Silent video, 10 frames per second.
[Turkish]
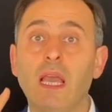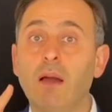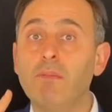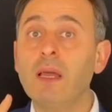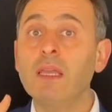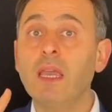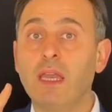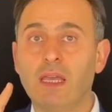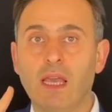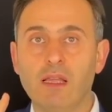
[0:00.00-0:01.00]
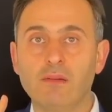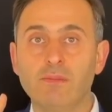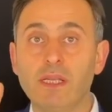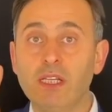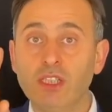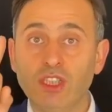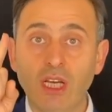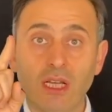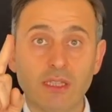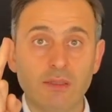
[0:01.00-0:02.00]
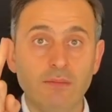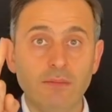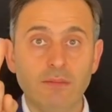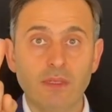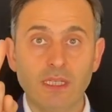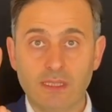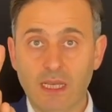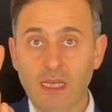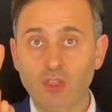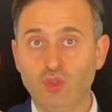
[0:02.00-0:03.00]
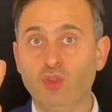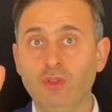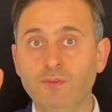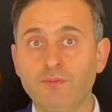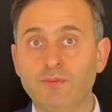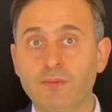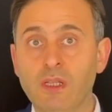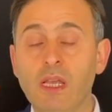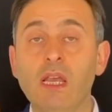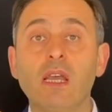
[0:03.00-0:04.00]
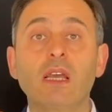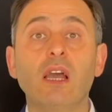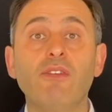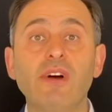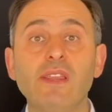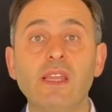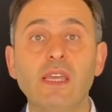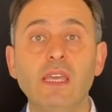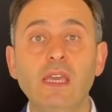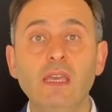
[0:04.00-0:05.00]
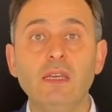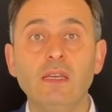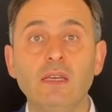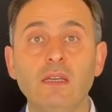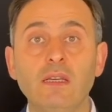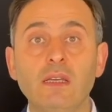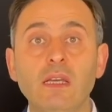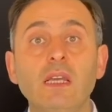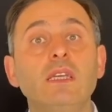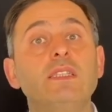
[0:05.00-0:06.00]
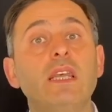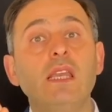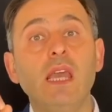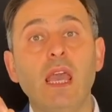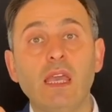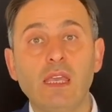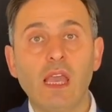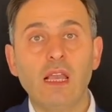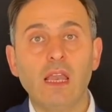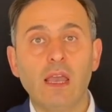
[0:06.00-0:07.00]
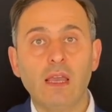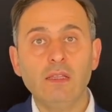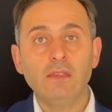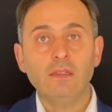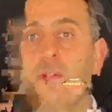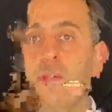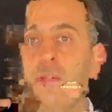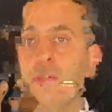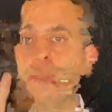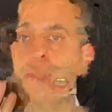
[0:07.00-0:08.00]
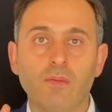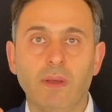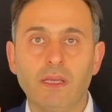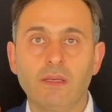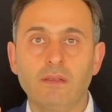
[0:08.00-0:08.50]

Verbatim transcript: yapman gereken birinci adım ise şu. Kafandaki seni engelleyen kilitleri sökmek.